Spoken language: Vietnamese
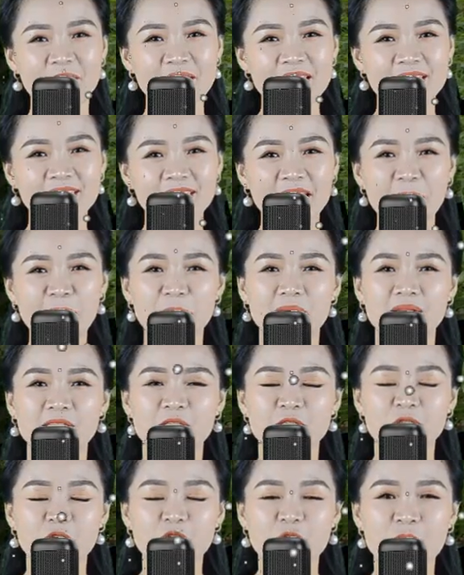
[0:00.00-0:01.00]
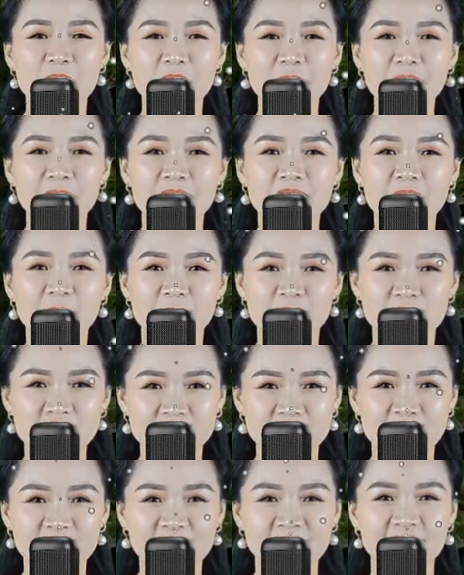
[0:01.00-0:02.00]
Mệnh chủ nên học cách cân bằng
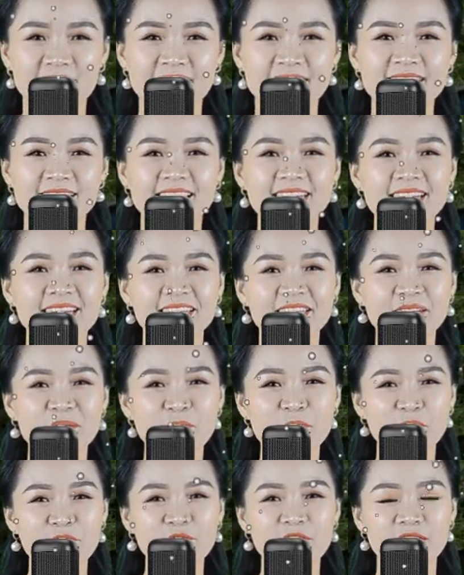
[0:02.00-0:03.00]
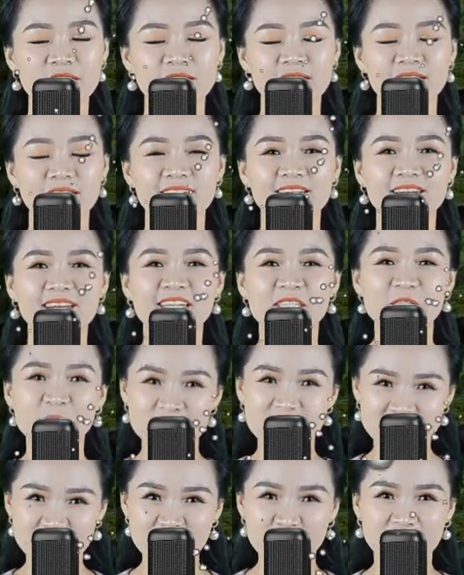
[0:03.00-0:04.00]
và dành thời gian để bản thân được
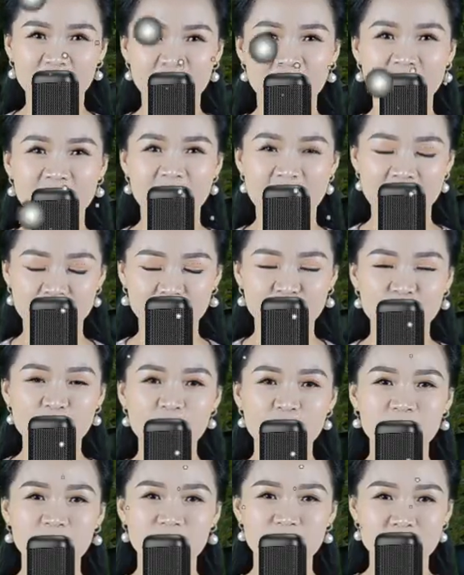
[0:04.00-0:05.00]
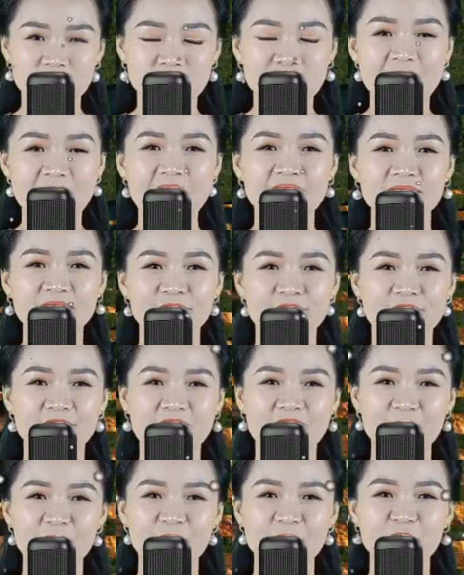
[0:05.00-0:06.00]
tận hưởng những phút giây nghỉ ngơi một
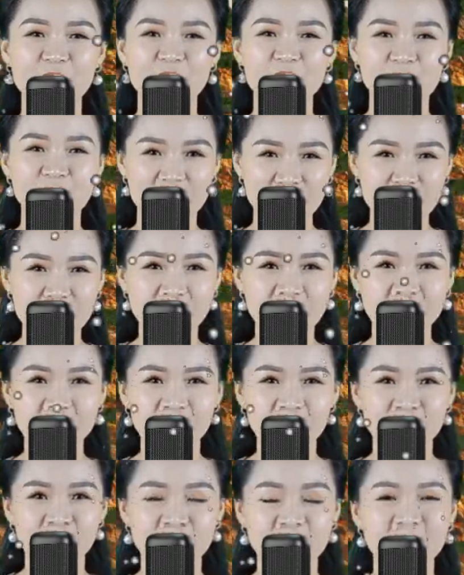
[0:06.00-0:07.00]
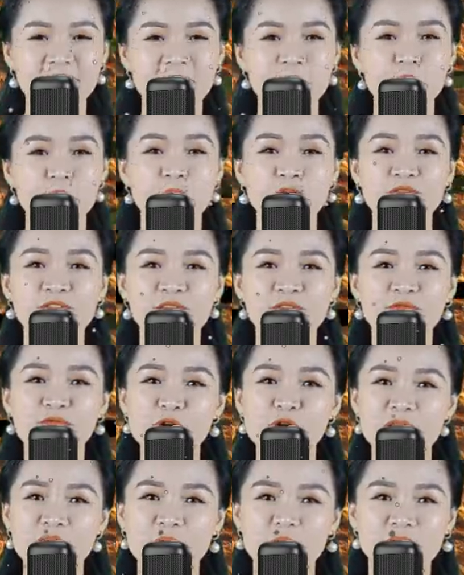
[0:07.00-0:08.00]
cách trọn vẹn hơn.
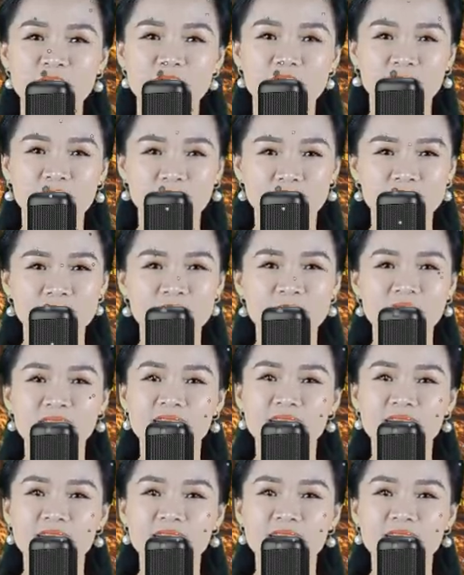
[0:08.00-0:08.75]
Tháng 6.